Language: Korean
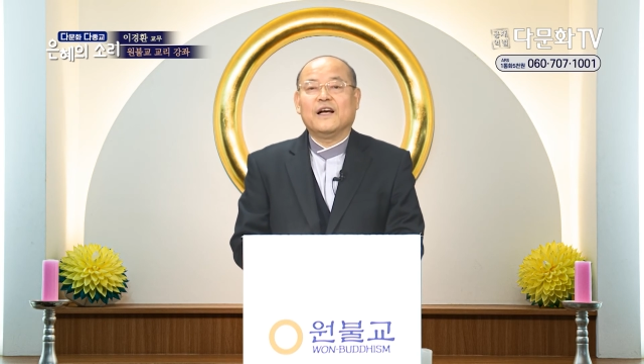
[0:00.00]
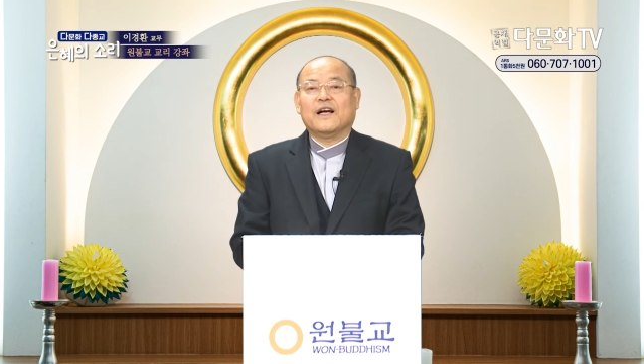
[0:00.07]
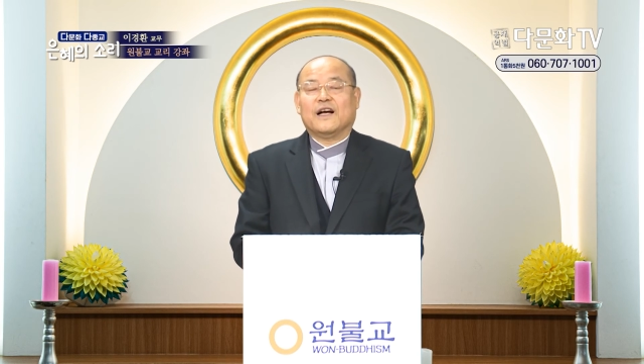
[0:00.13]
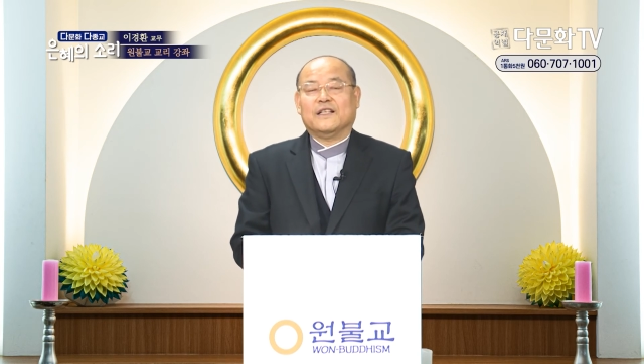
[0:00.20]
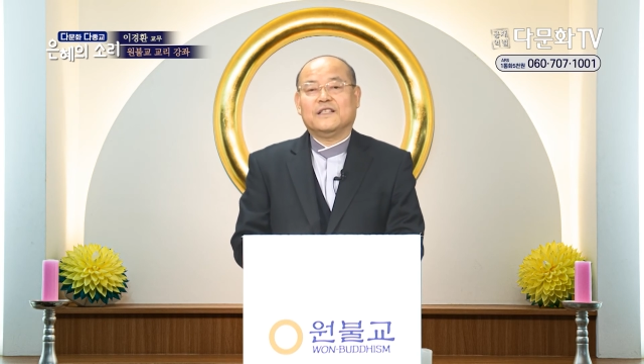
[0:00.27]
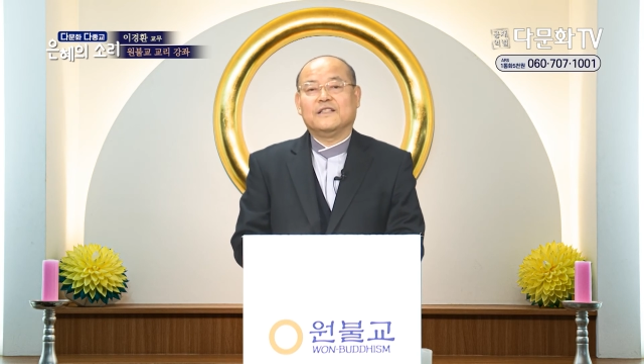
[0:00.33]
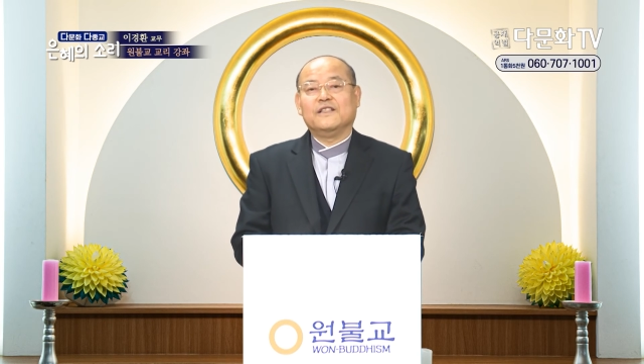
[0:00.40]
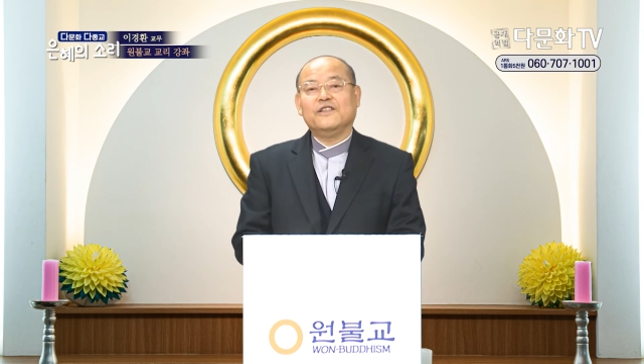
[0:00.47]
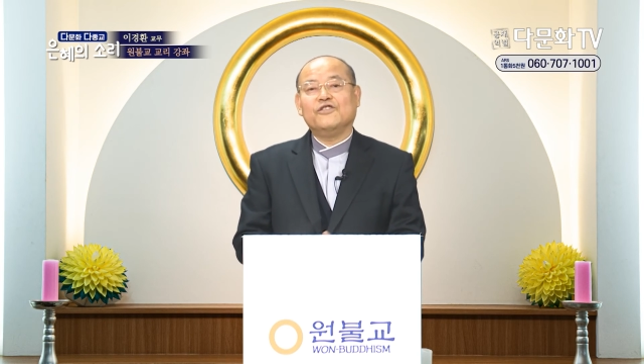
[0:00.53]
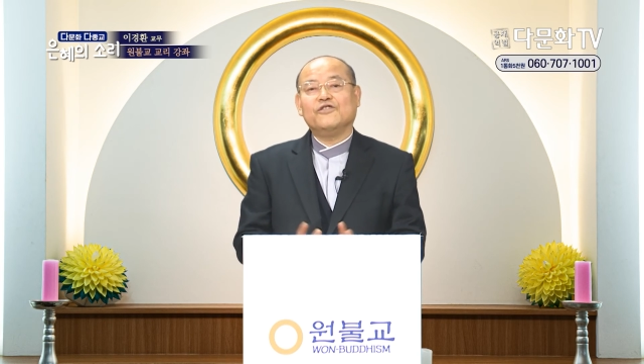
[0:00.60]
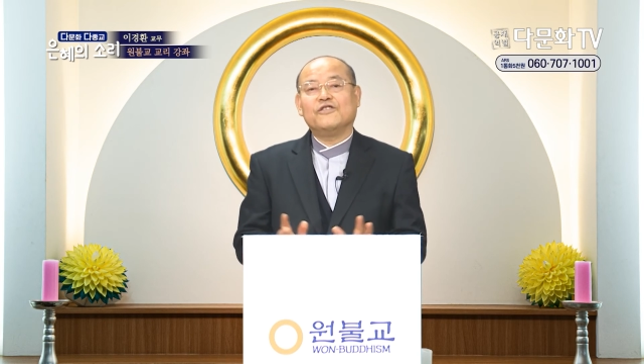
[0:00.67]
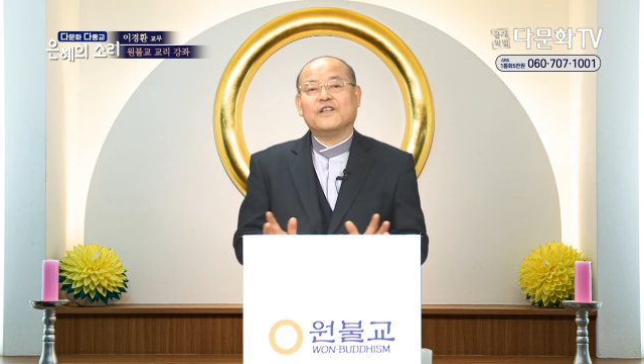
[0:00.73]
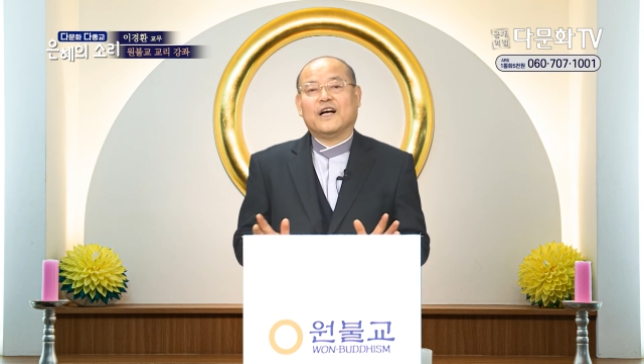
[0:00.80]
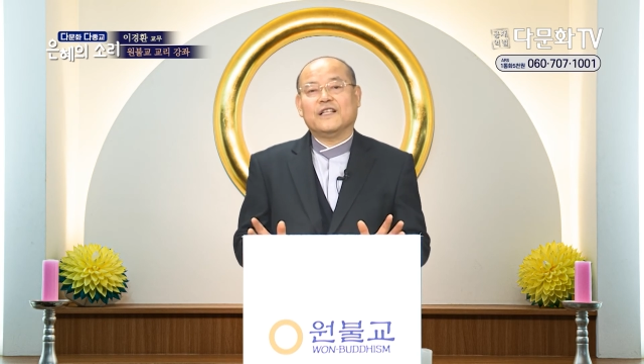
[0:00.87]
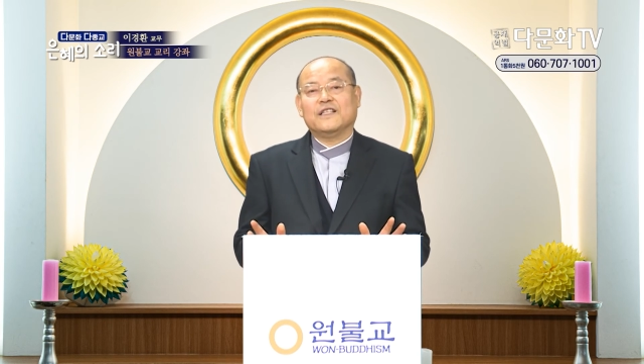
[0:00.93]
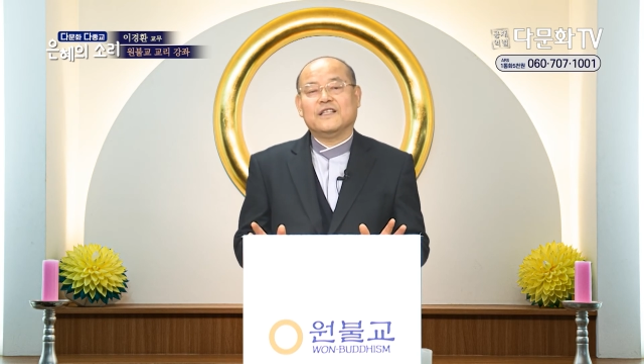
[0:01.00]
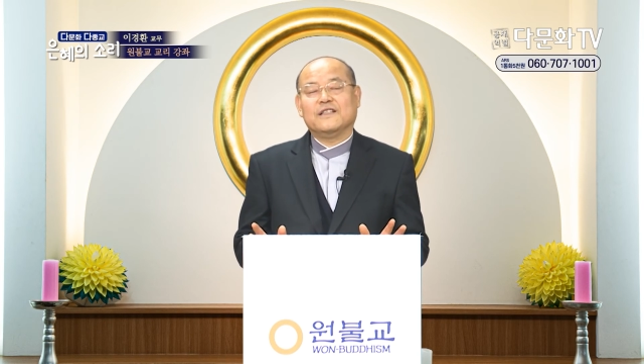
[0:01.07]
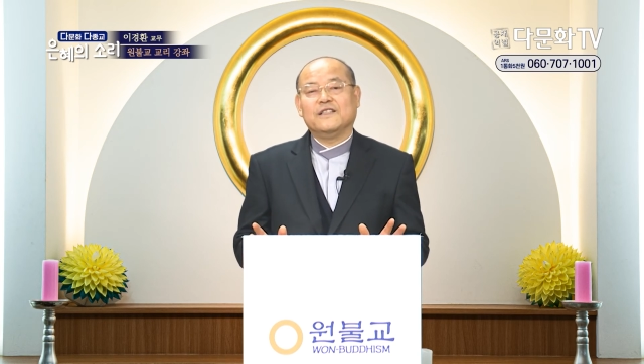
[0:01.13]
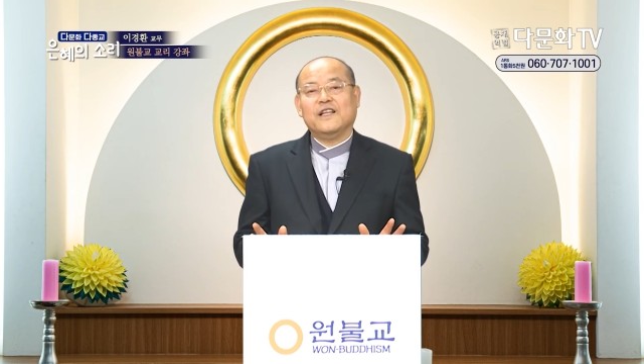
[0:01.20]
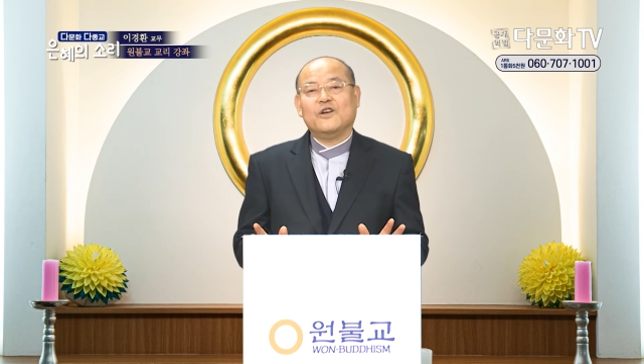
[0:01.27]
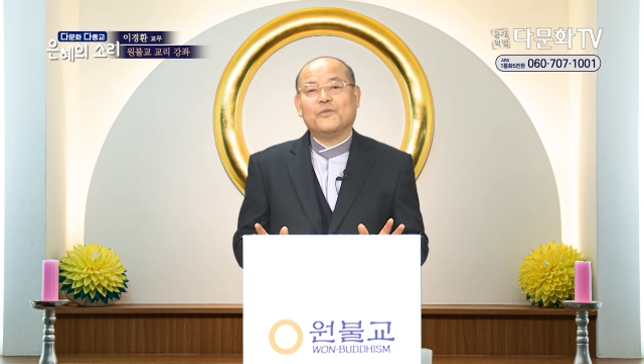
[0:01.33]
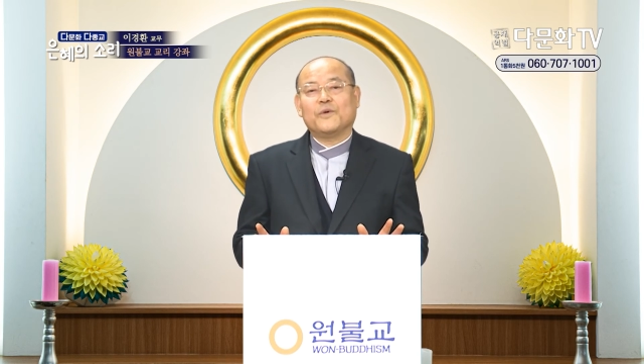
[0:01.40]
같이 의류를 같이
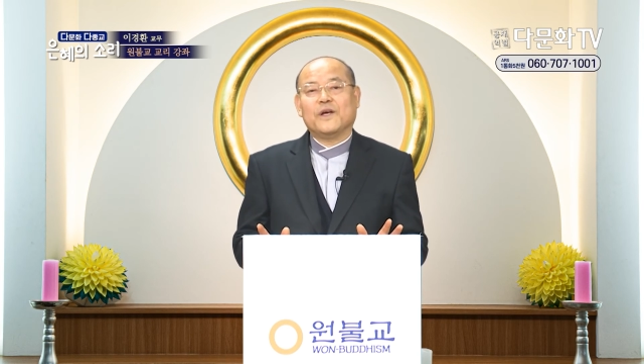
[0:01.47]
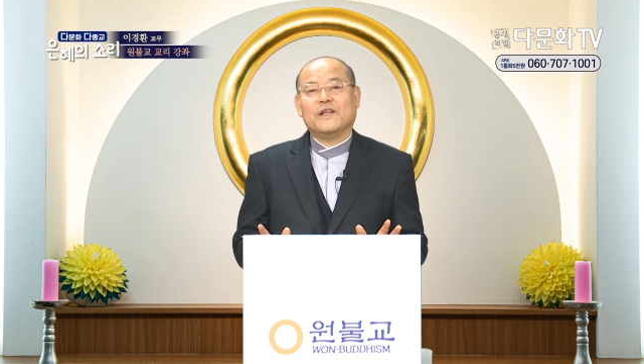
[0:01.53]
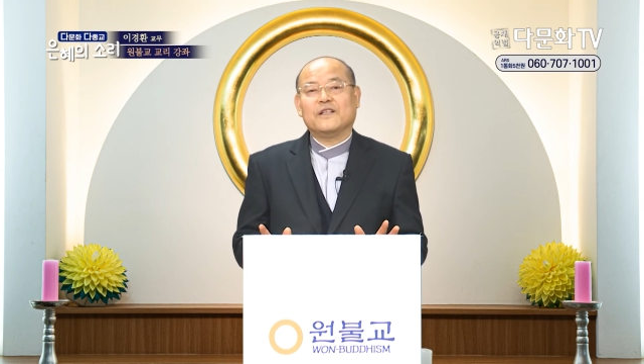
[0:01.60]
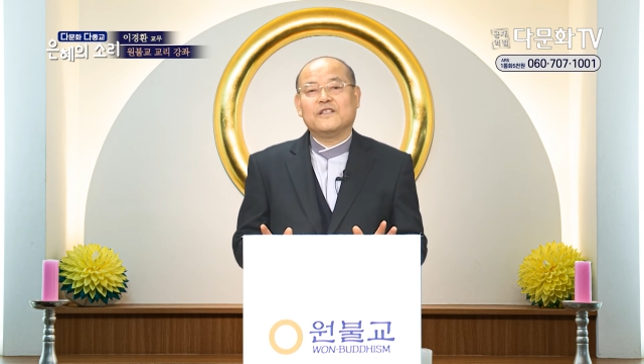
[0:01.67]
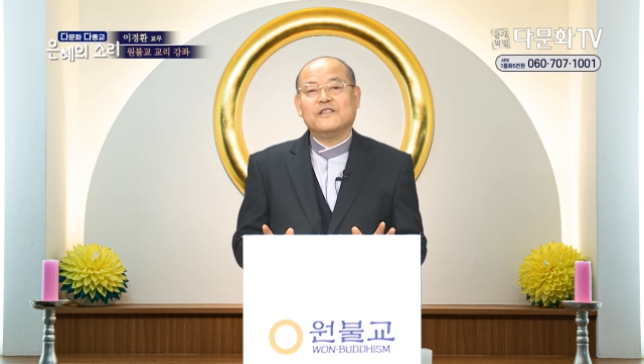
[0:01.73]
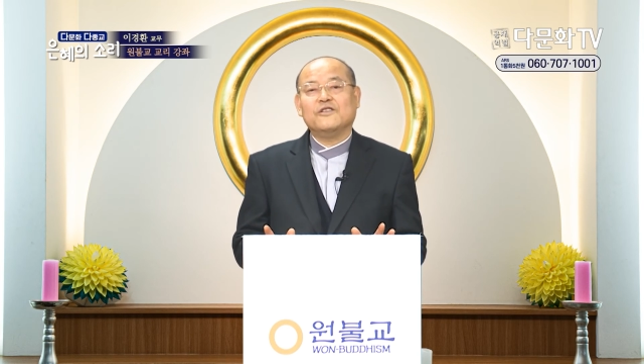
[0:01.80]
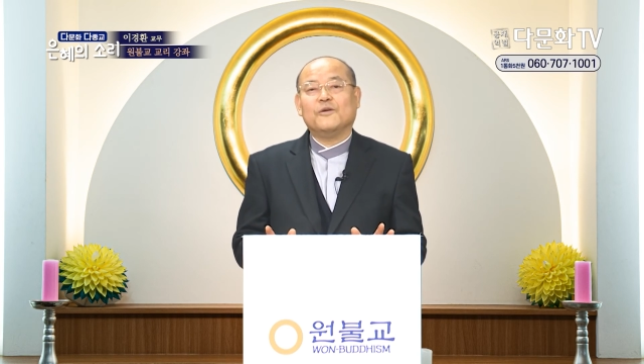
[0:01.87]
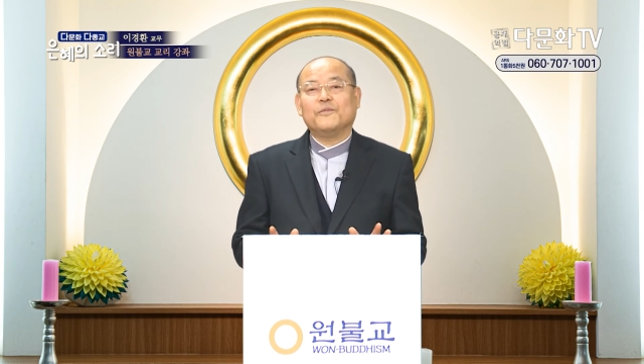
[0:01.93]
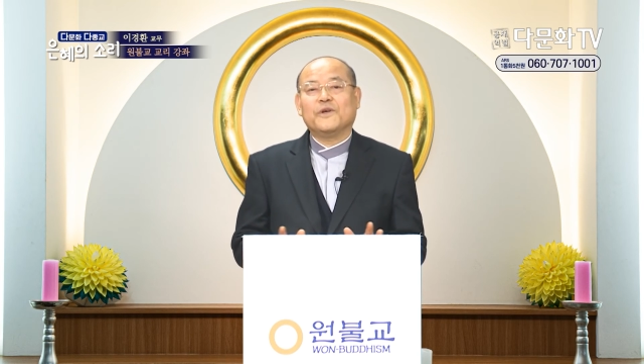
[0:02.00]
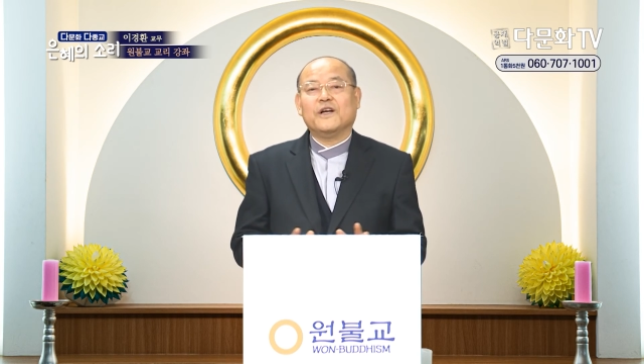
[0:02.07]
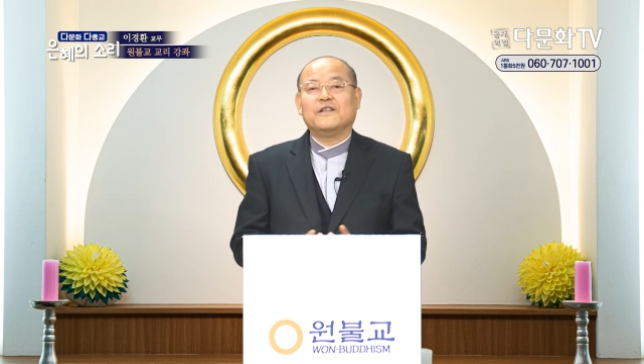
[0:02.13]
은혜롭게나 즐겁게